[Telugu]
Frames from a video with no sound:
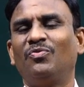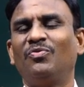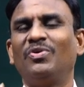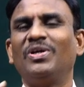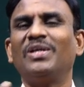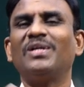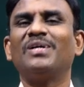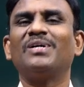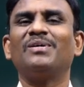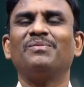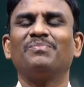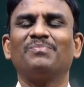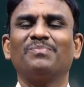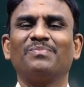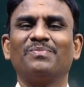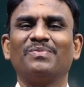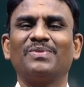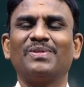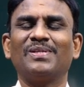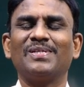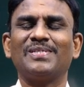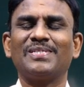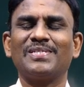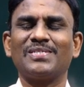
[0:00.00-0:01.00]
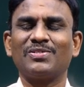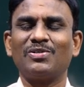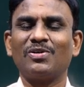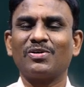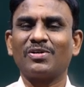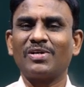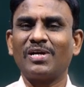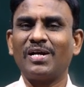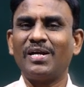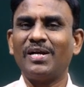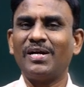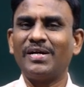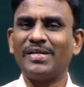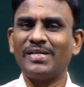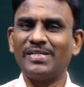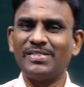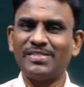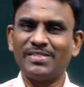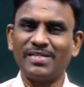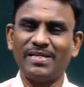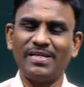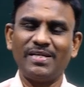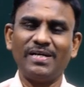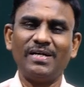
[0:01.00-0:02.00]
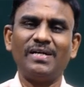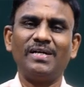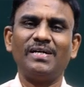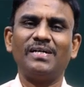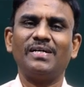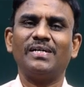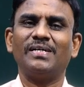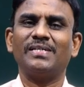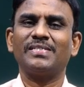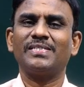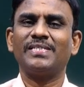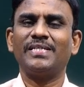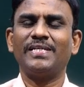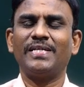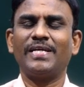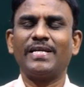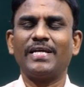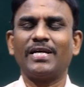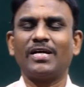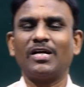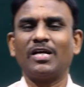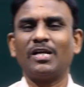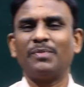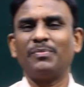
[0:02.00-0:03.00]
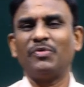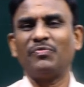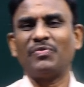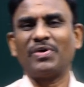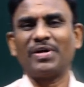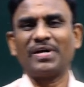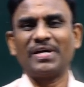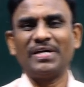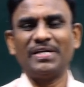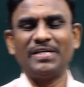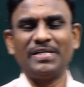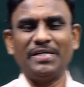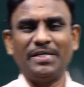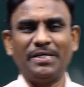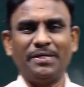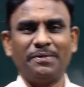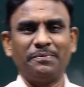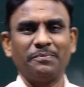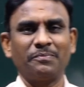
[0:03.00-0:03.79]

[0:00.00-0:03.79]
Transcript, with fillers: వెల్కమ్ దిస్ ఇస్ డాక్టర్ అల్లాడి ఎంజయ్య సీనియర్ ఎకానమీ ఫ్యాకల్టీ